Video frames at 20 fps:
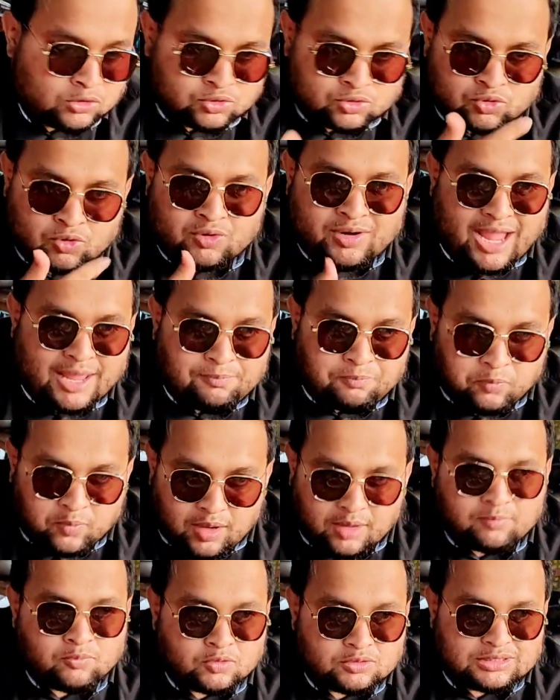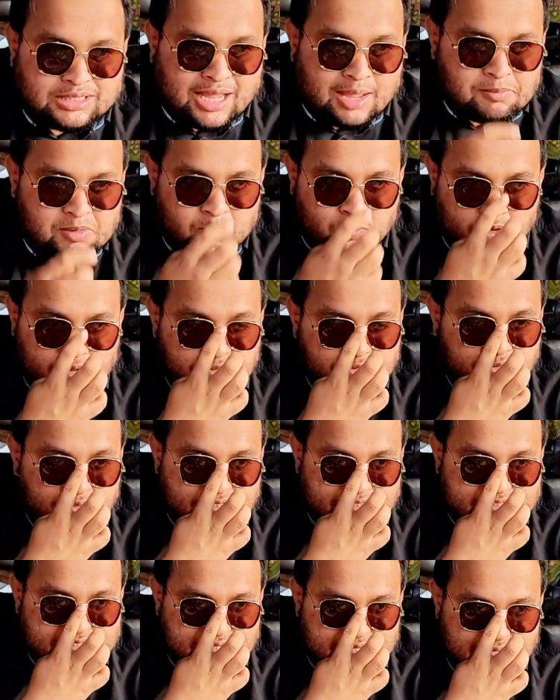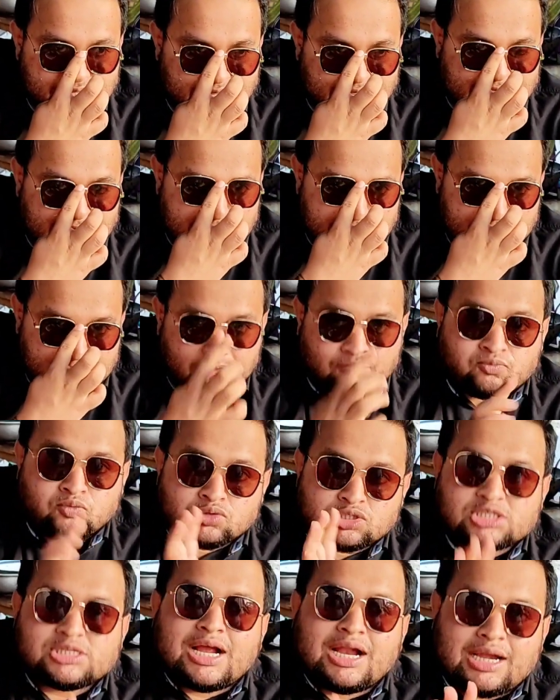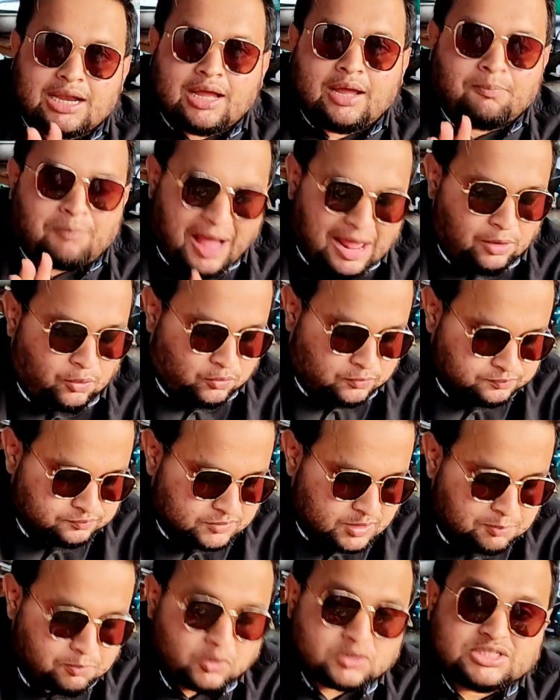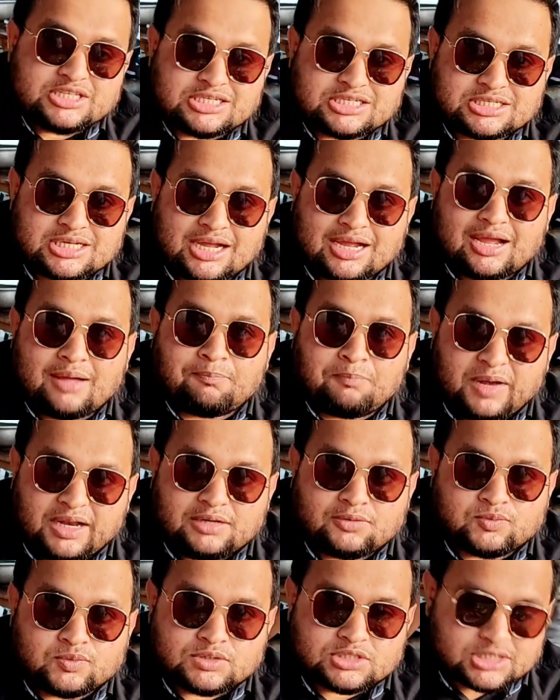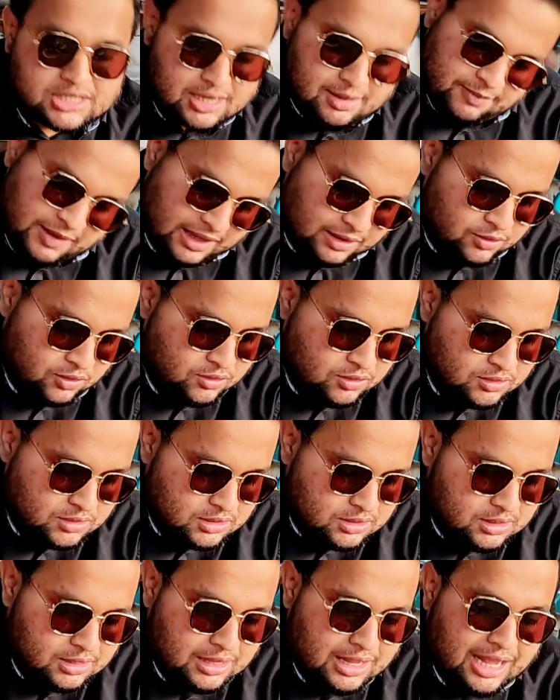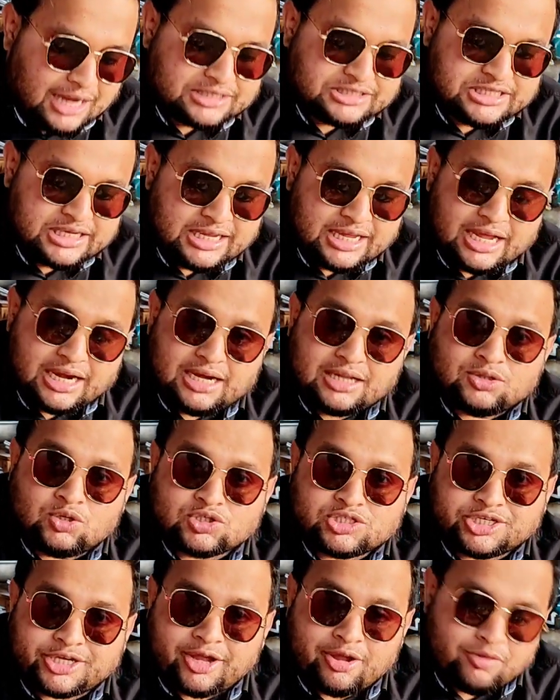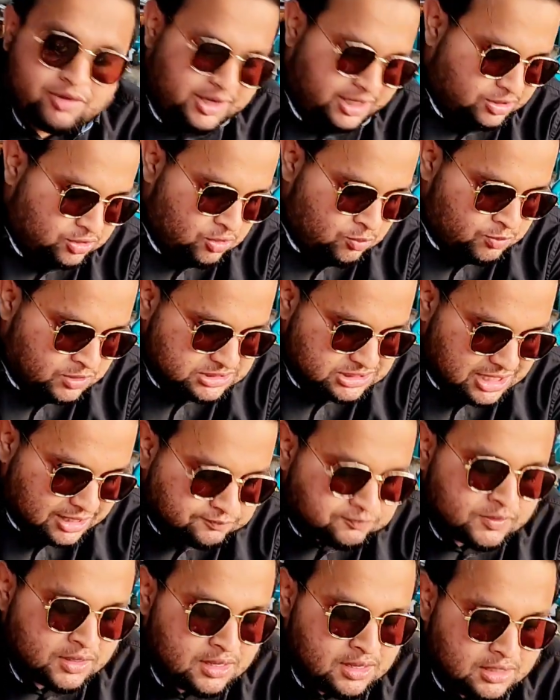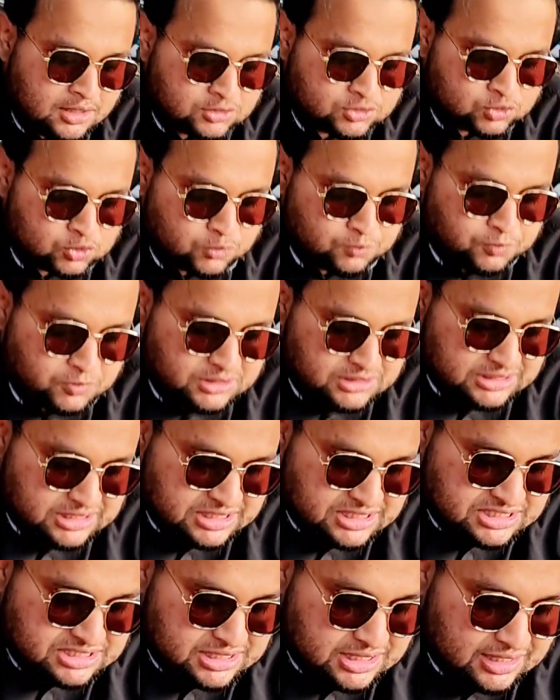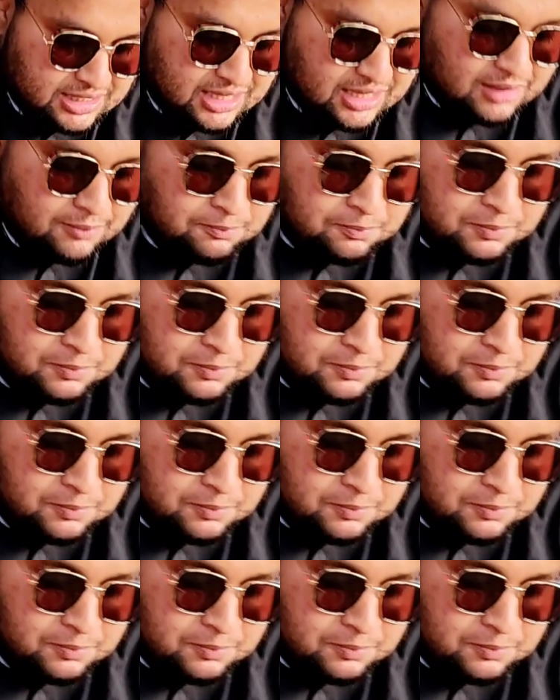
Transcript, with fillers: অত্র রায়পুরের মধ্যে আমি মনে করি যে এখানের ফুচকাটা ভালো পঞ্চাশ টাকা প্লেট ফুচকা ভালো আর সিঙ্গারা দশ টাকা করে এটাও মজা চটপটি তিরিশ টাকা